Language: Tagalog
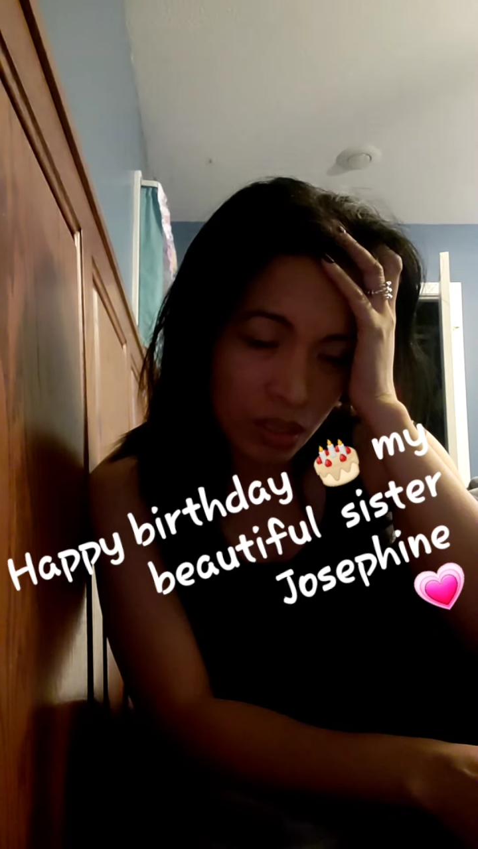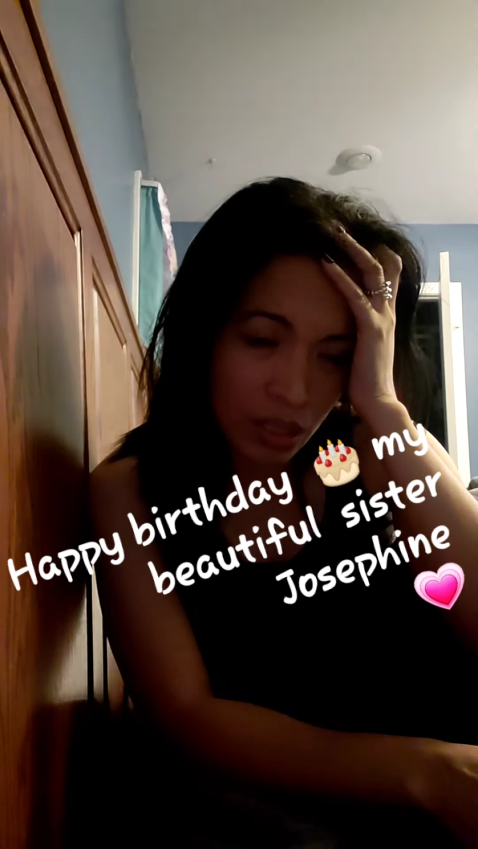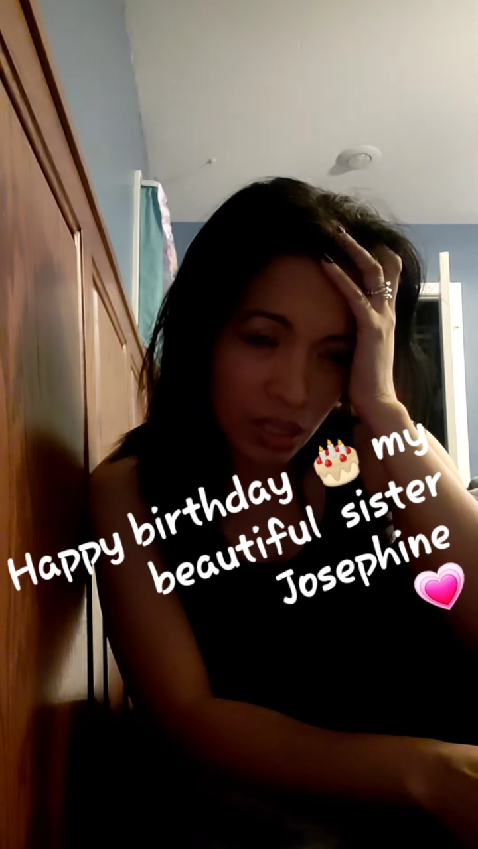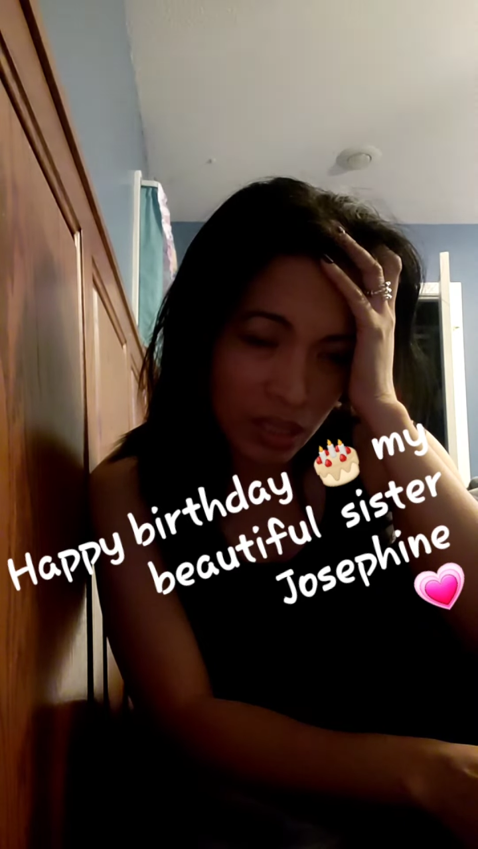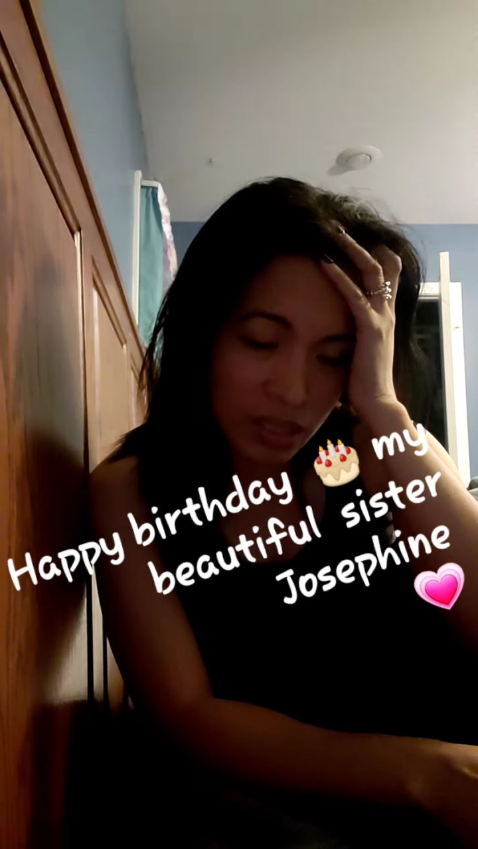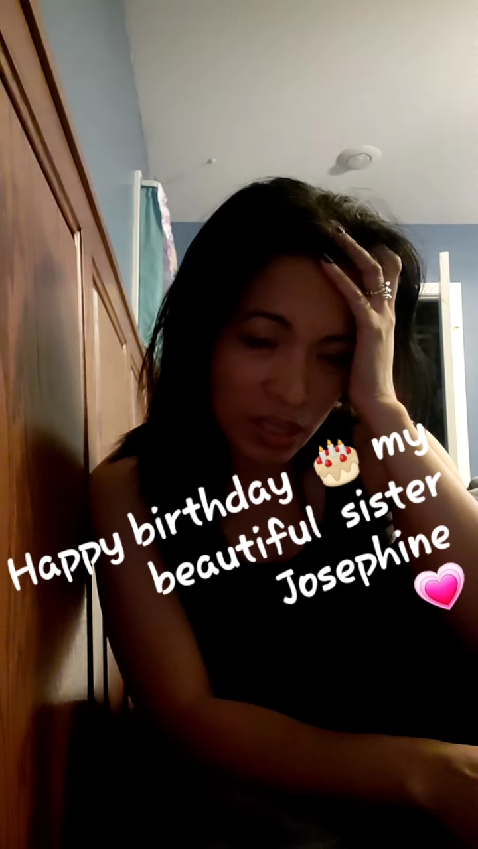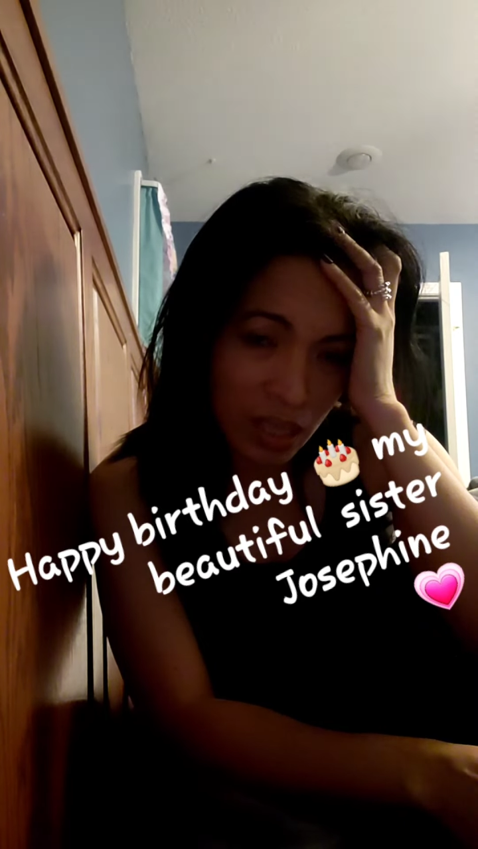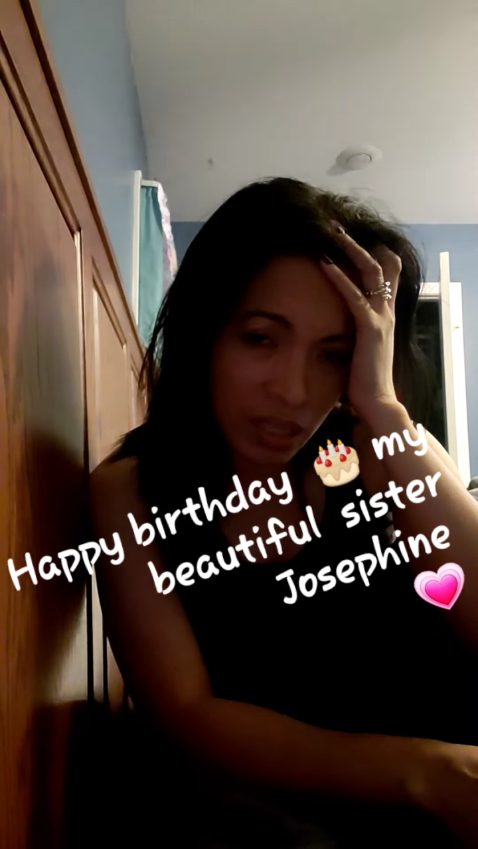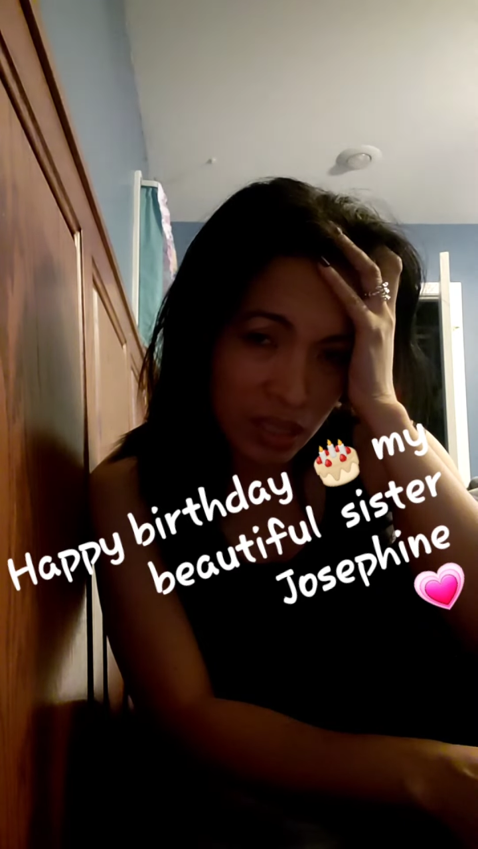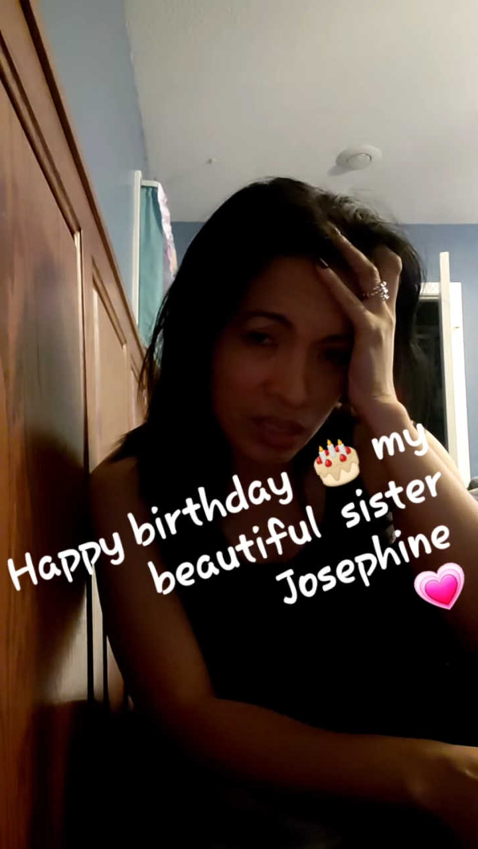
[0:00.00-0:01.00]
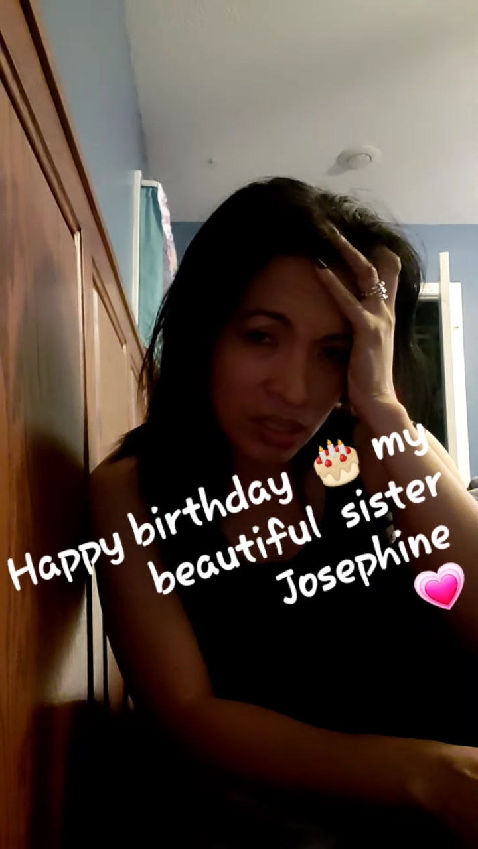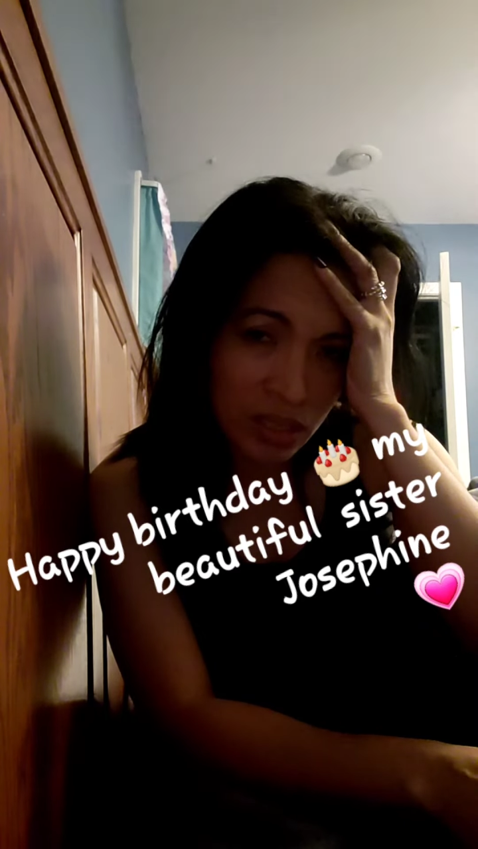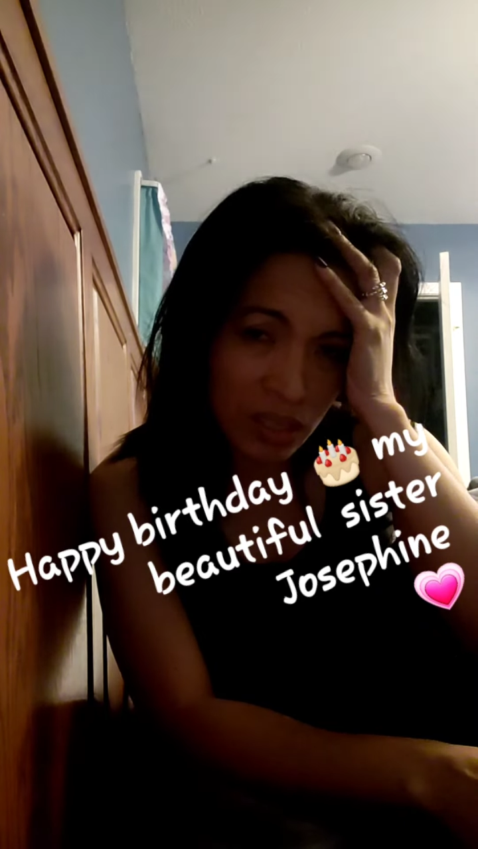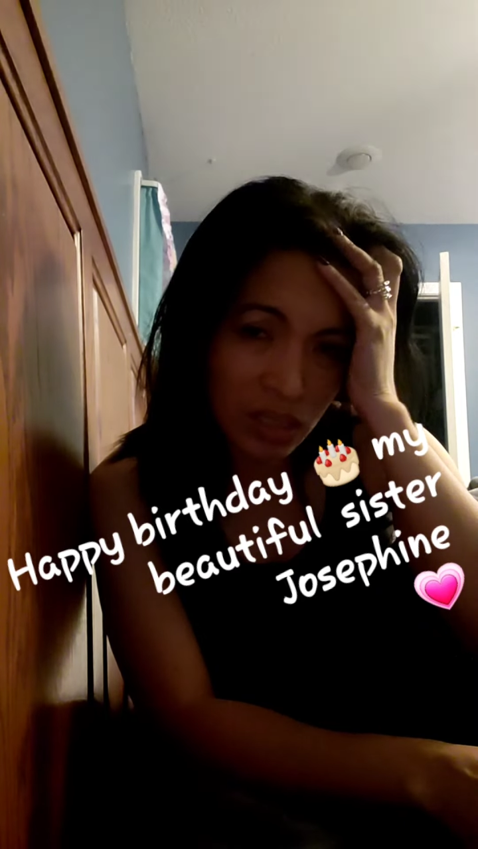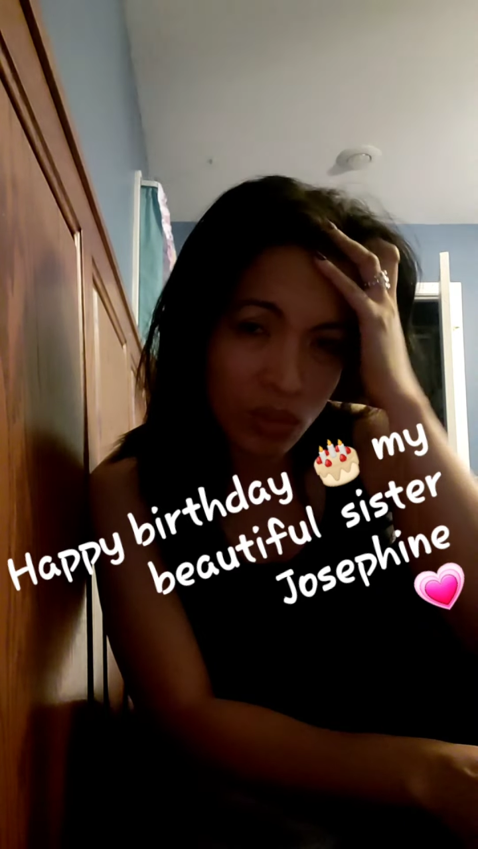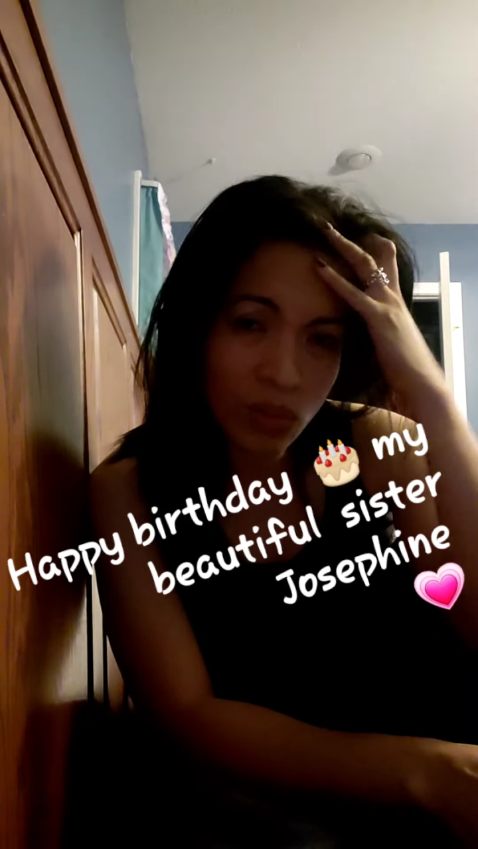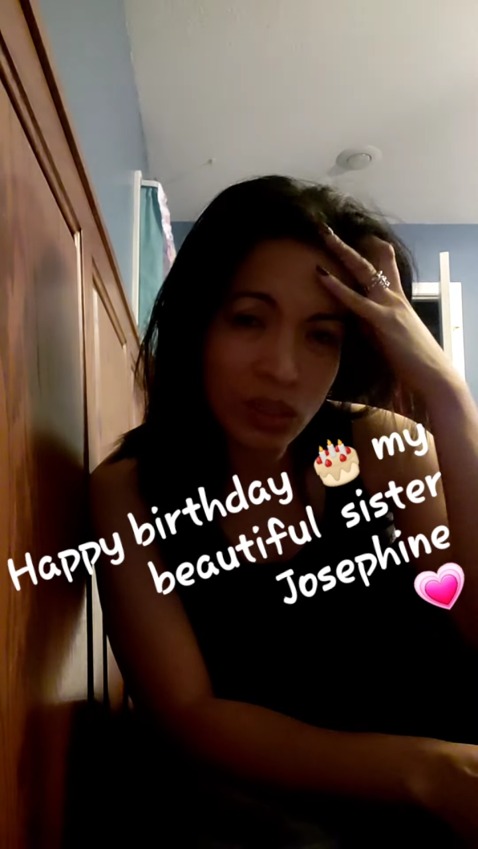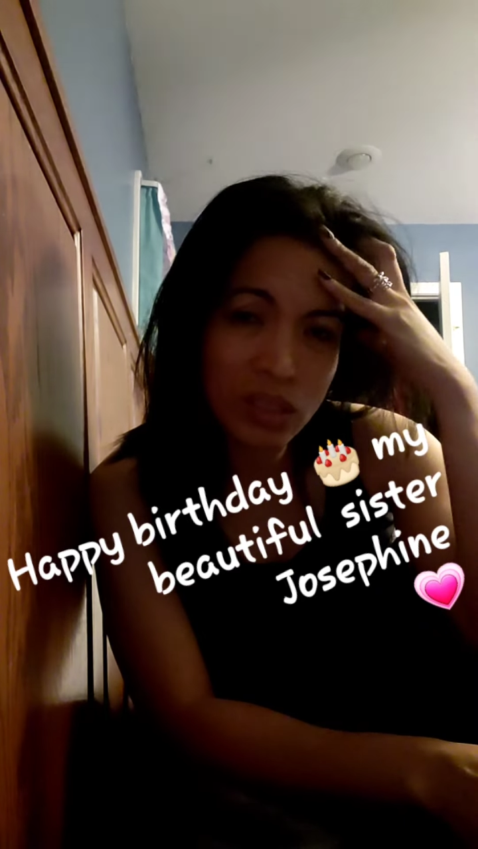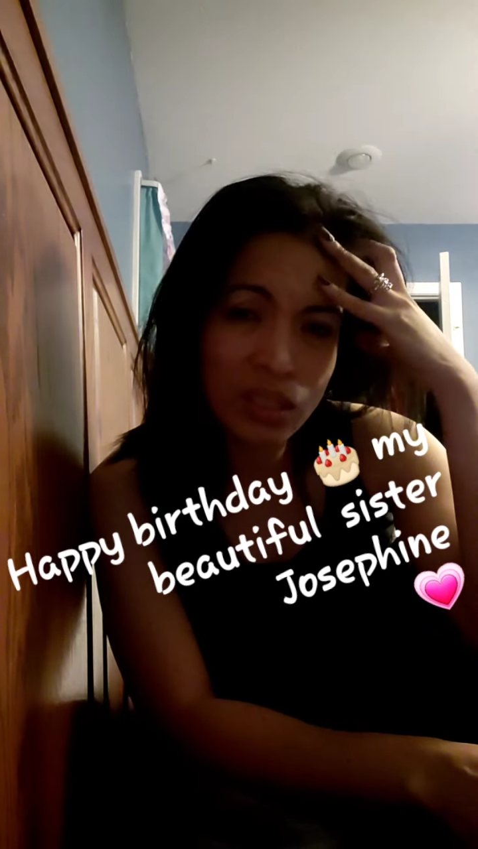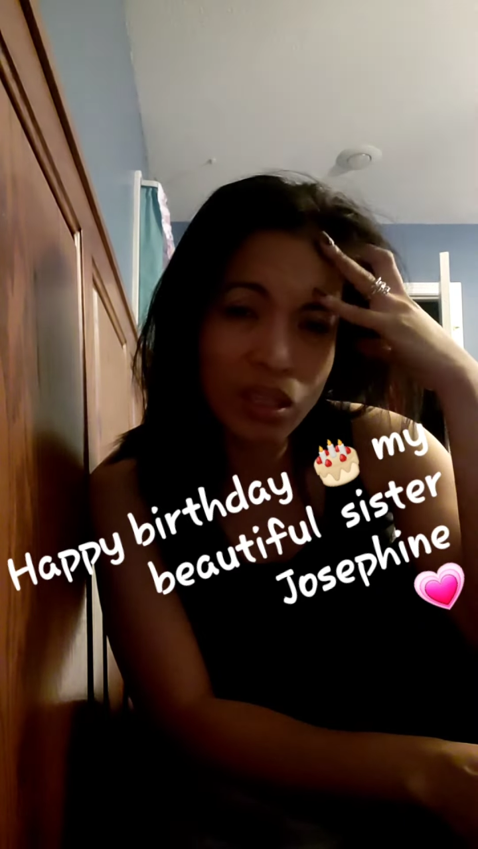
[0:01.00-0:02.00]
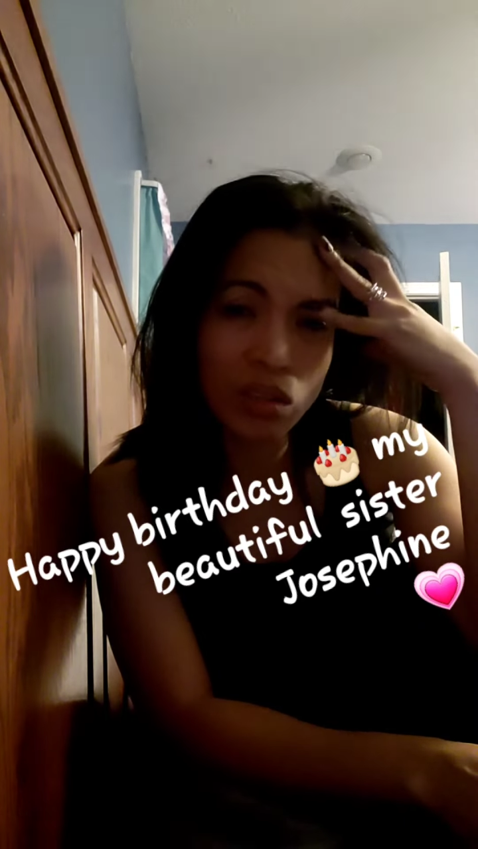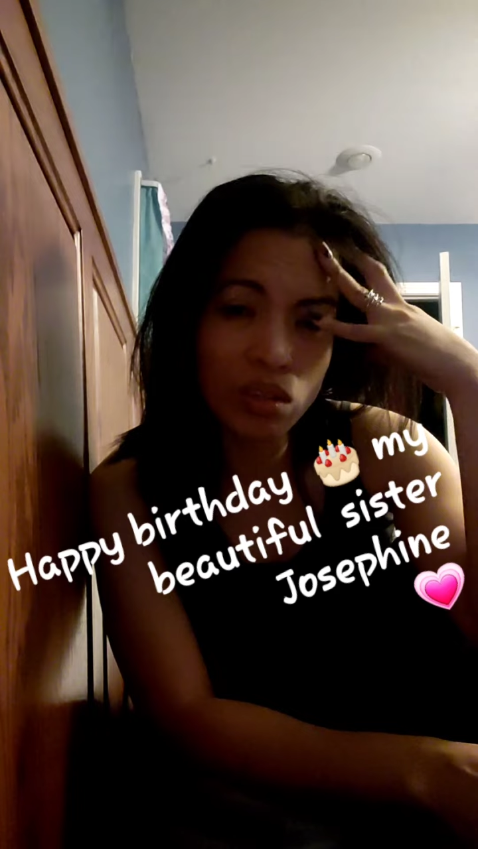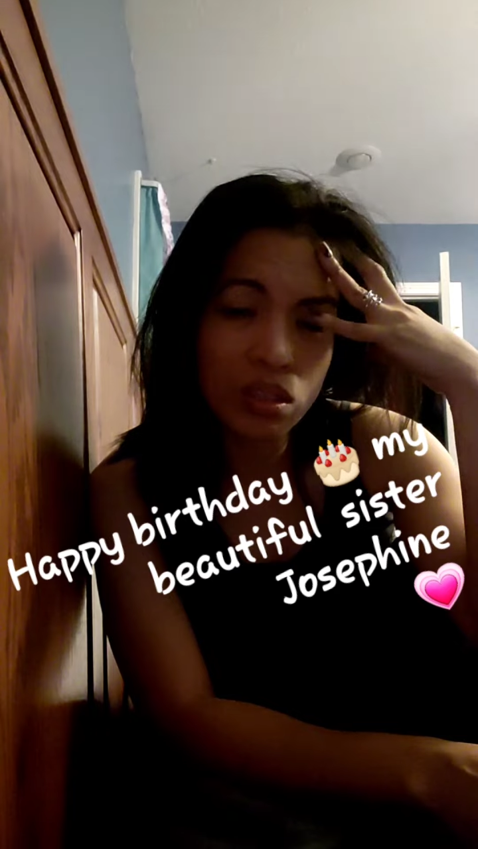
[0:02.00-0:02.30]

Dinagundagan sa akuan. Ah.